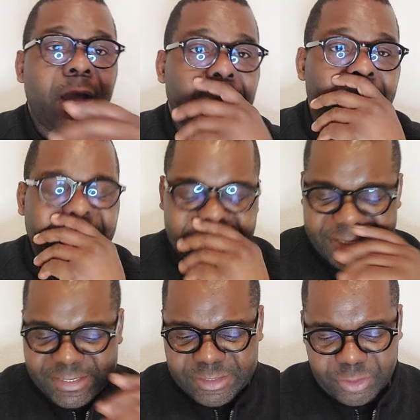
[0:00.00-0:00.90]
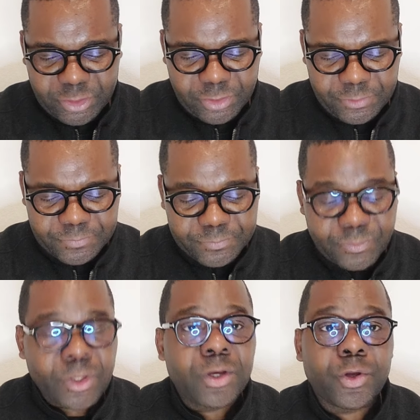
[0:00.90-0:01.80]
un panéliste
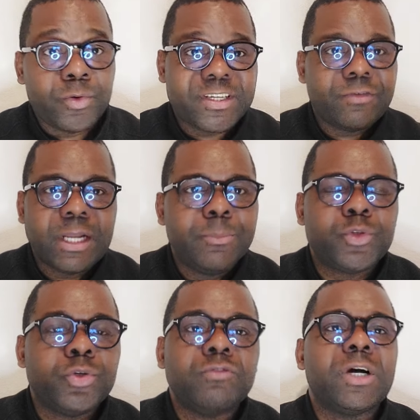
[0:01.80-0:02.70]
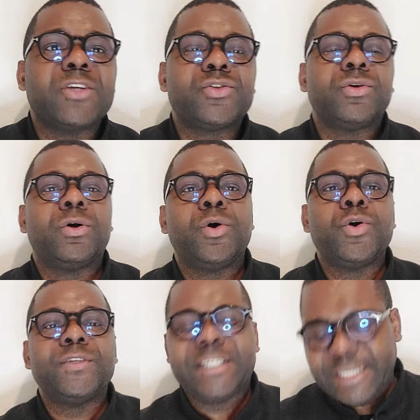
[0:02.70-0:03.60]
que nous avons l'habitude de voir sur
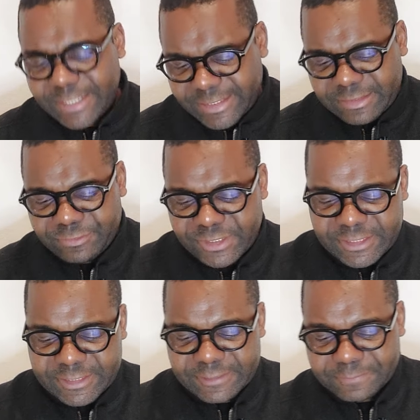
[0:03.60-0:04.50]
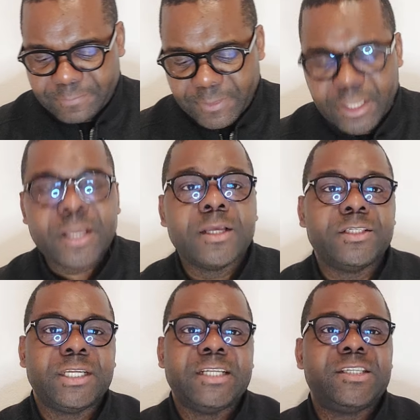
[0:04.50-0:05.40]
euh, Ziana TV.
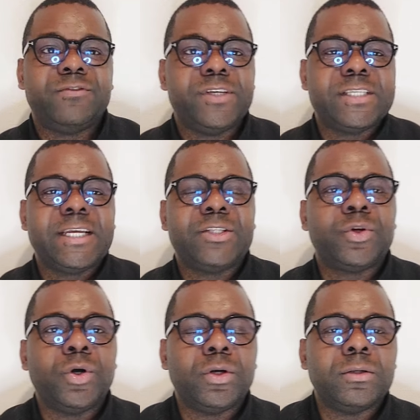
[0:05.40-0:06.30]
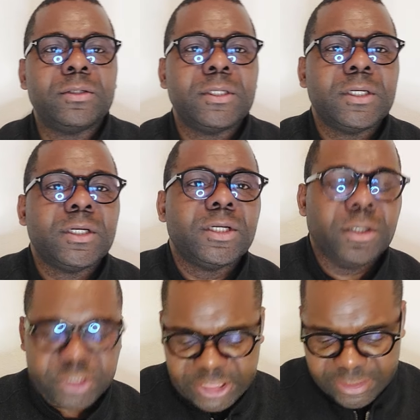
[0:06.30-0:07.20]
Ziana TV, cette euh,
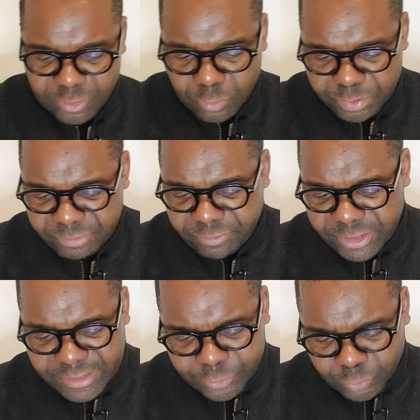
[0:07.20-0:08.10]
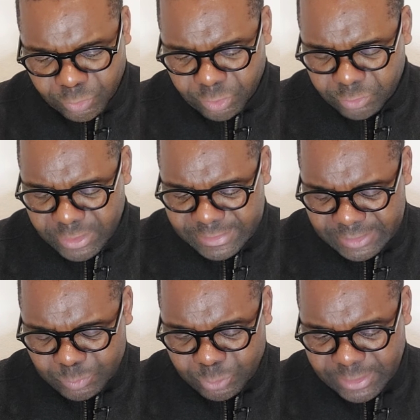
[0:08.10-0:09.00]
euh, chaîne privée qui est au cœur de la
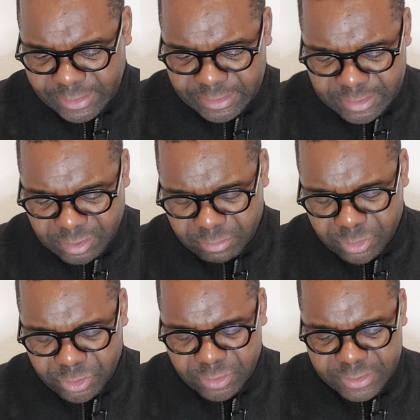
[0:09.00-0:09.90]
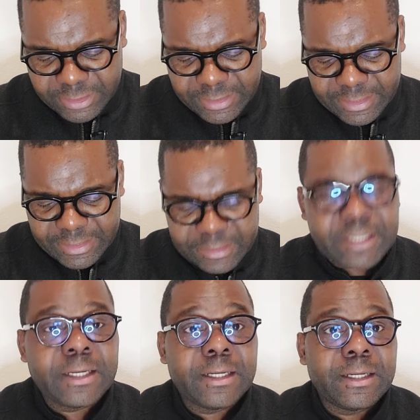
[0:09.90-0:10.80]
diaspora, comme il est,
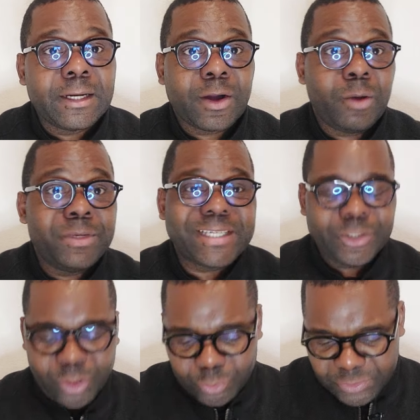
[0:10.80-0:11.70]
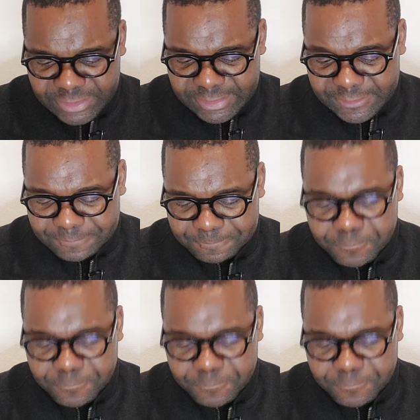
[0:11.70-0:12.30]
comme ils adorent le dire.